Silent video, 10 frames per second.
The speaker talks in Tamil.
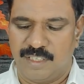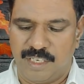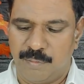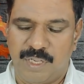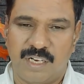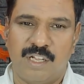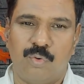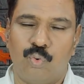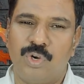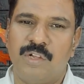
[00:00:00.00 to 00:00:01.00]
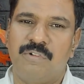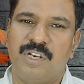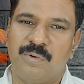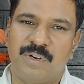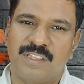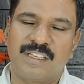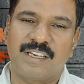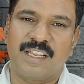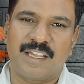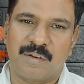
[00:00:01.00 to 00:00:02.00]
நீங்க பாருங்க உணவுல கூட
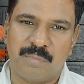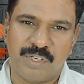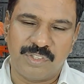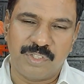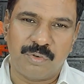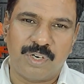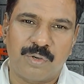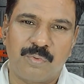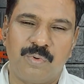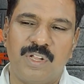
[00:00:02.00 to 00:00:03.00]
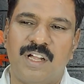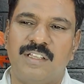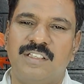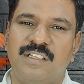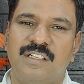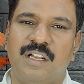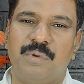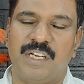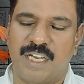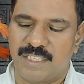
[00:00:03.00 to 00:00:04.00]
தன்னை கரப்படுத்தி கொள்ளக்கூடாது
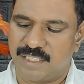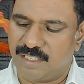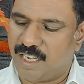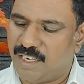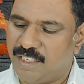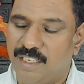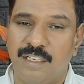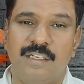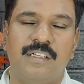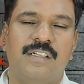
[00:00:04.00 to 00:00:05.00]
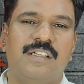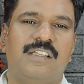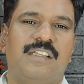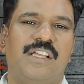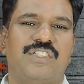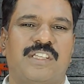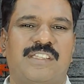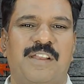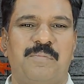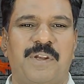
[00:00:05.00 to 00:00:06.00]
அப்படின்னு நினைச்ச தானியல்
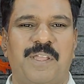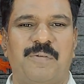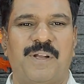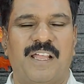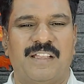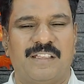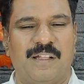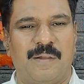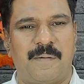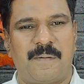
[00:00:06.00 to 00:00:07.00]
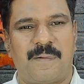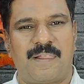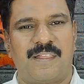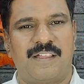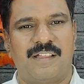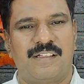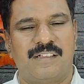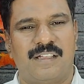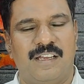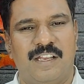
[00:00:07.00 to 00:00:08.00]
தேசத்துல பெரியவனா இருந்தான்
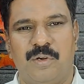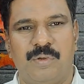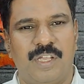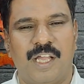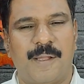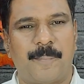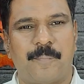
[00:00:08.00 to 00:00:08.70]
அலை லூயா